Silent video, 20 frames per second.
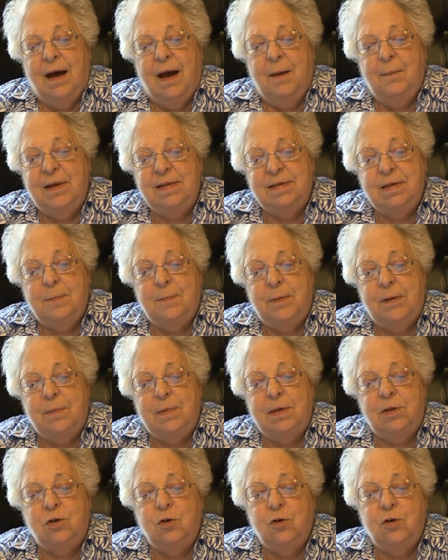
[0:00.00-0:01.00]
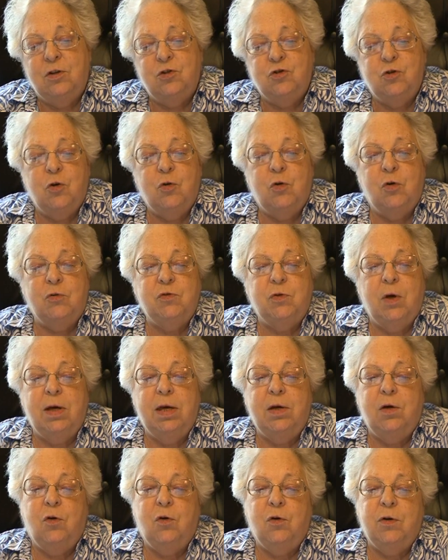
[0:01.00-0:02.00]
Jamás se permitió que yo
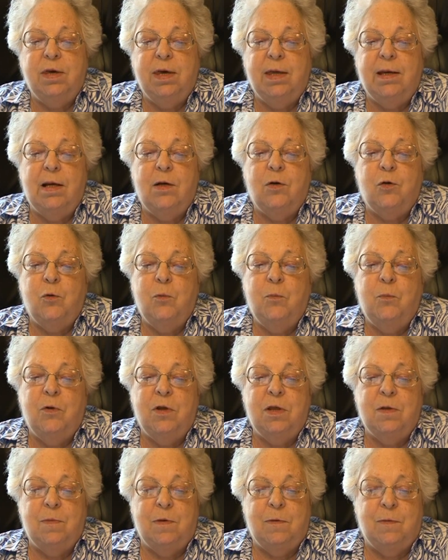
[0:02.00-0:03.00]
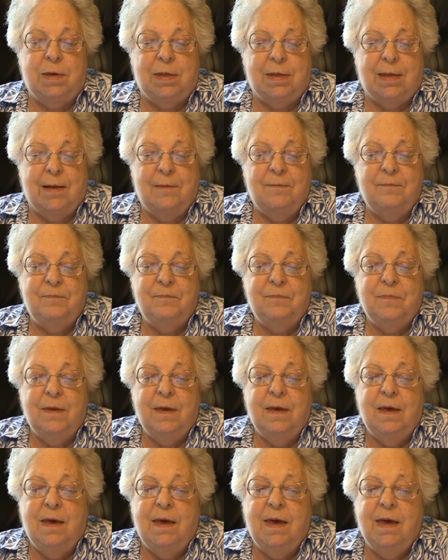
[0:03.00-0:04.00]
escogiera el rumbo de mi vida.
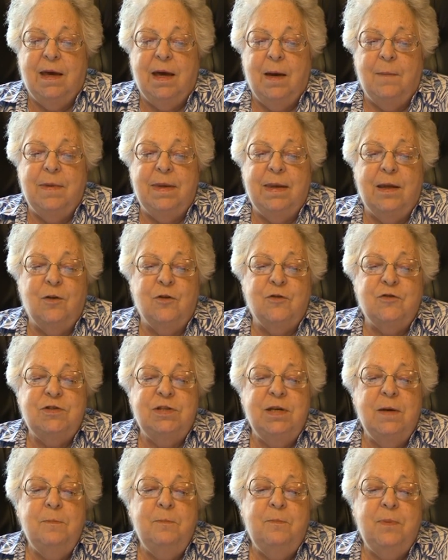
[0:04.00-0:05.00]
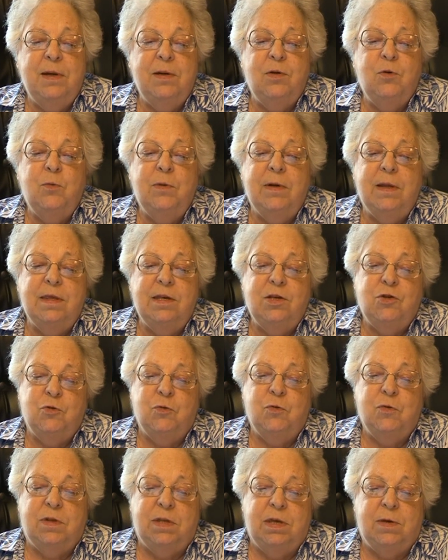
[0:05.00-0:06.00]
He caminado siempre en una
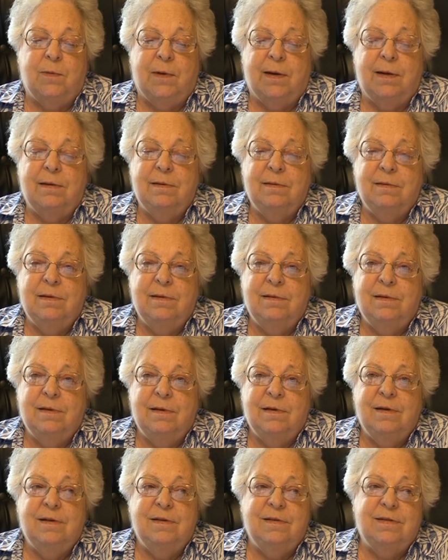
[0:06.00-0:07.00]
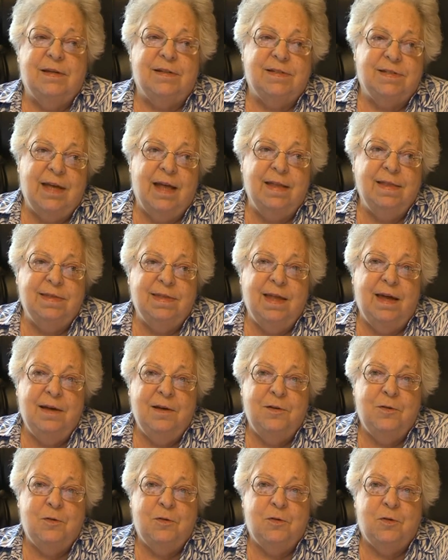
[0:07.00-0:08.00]
disyuntiva, ser santa
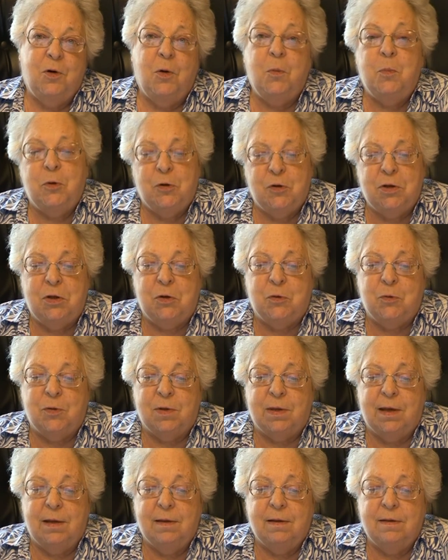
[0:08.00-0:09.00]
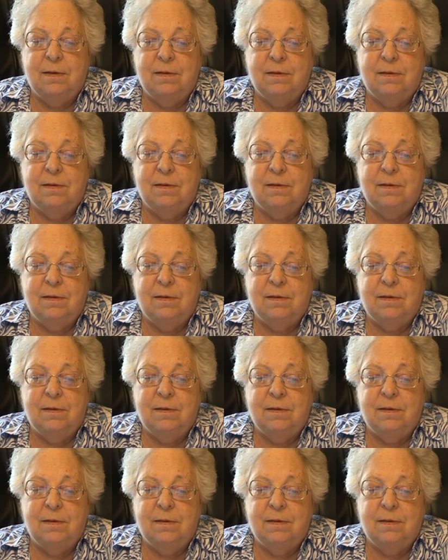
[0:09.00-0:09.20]
o prostituta.